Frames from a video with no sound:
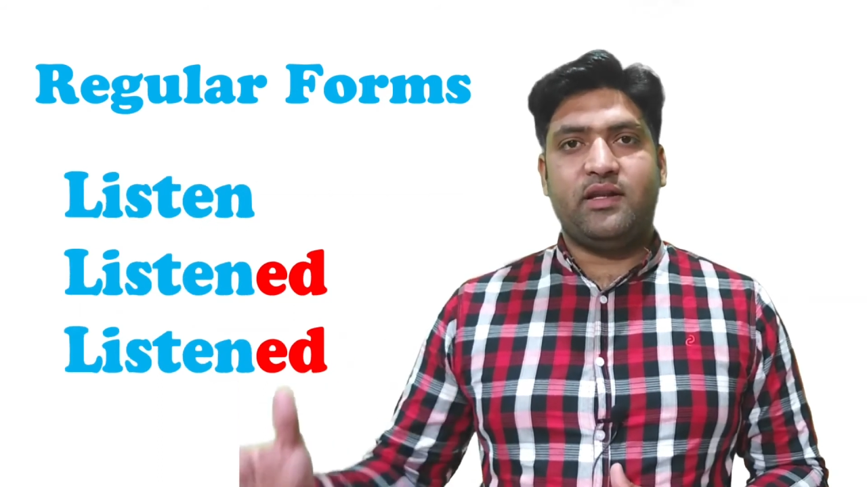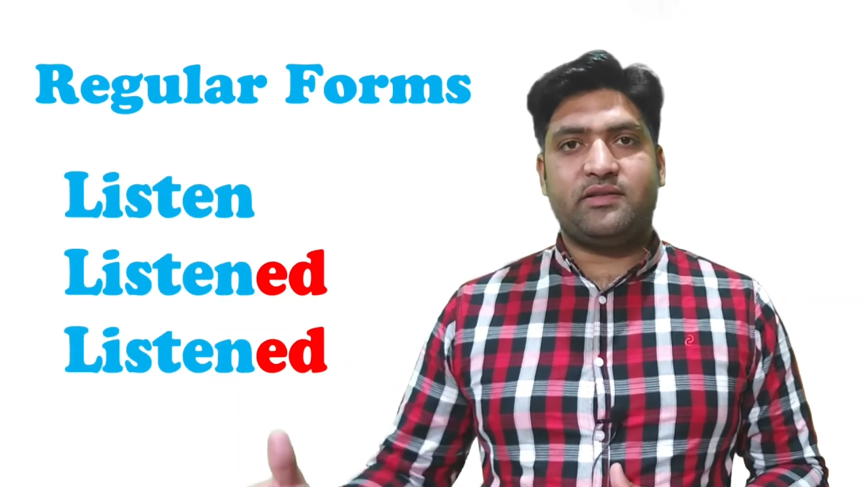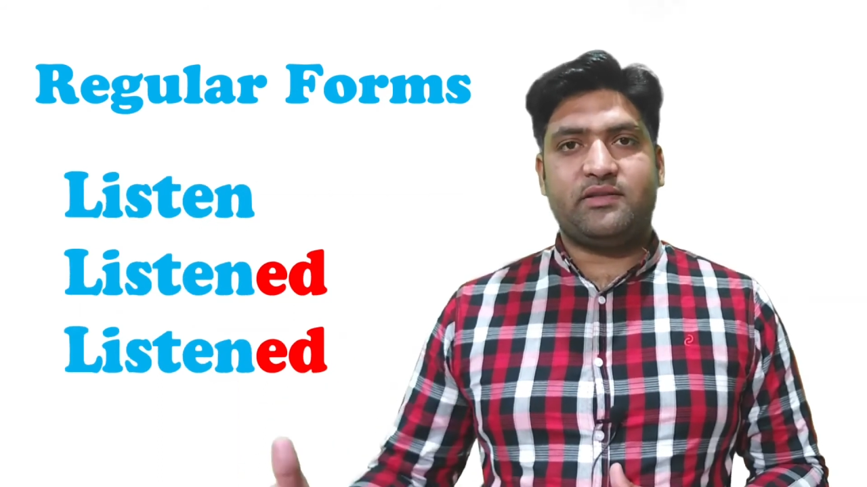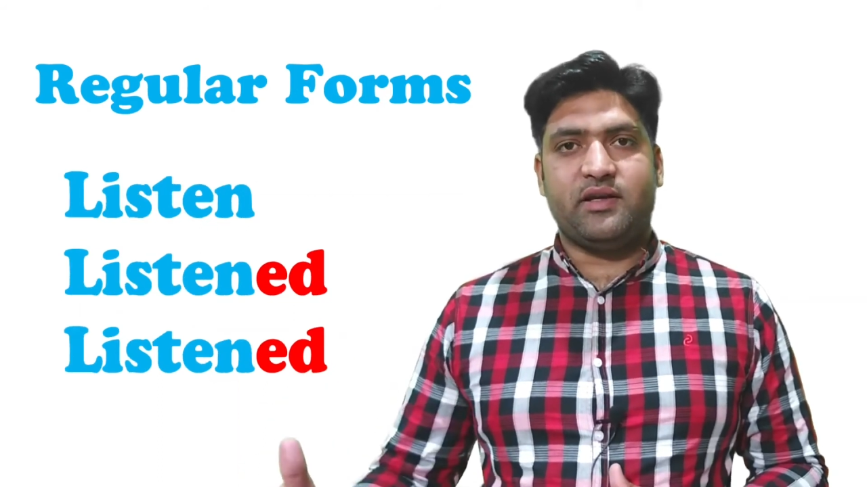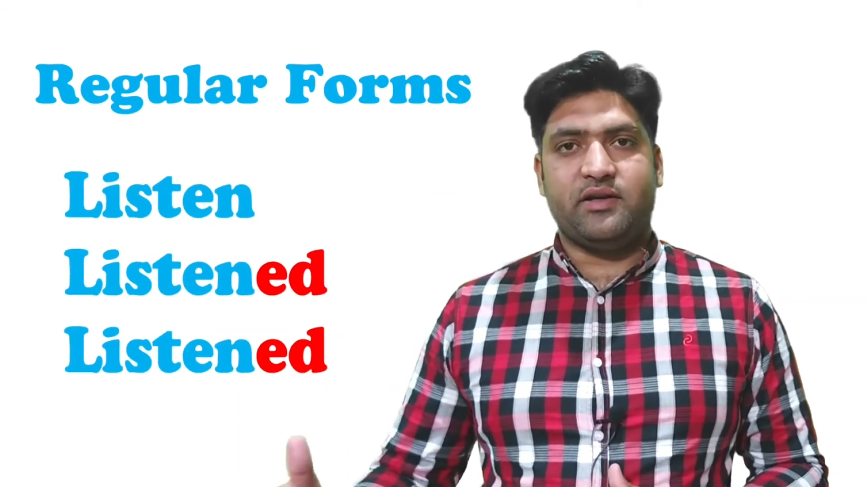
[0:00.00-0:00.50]

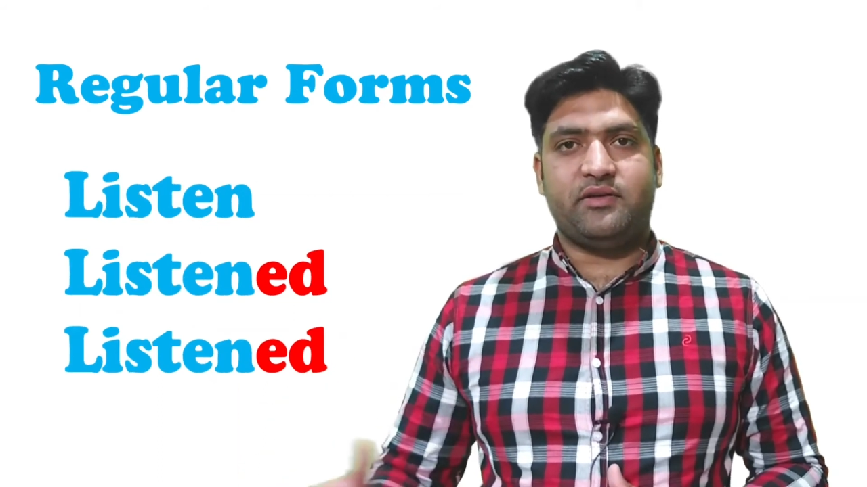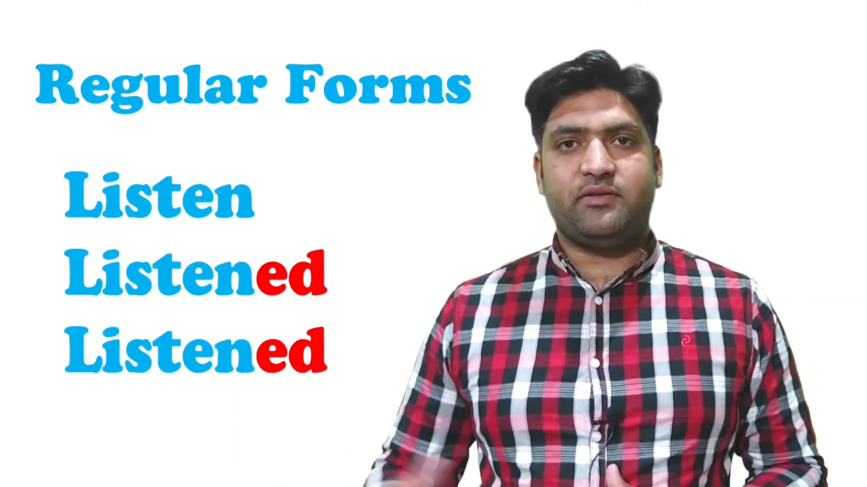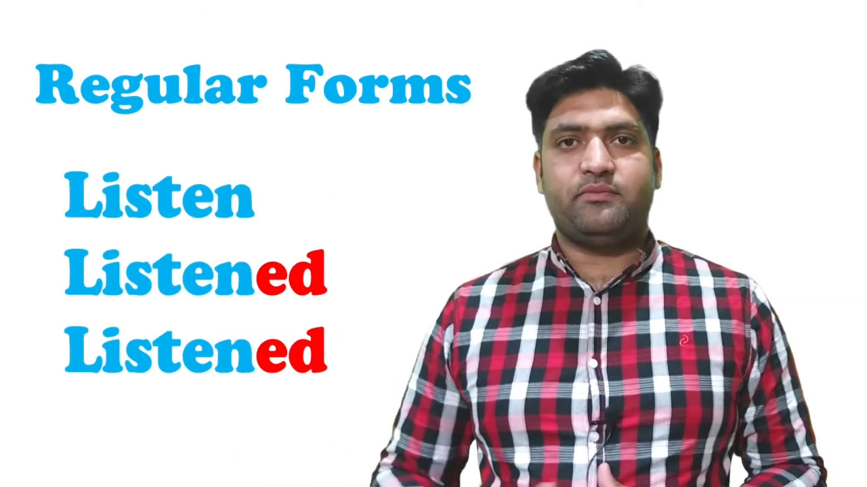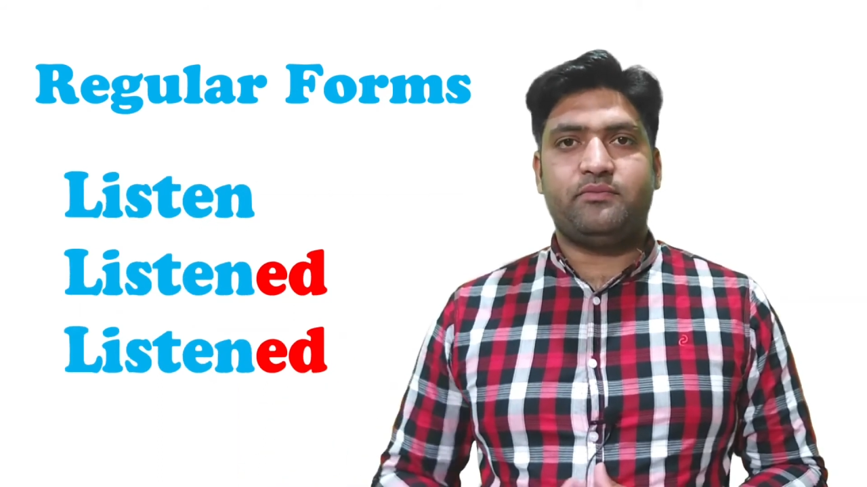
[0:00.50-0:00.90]
लिसेंट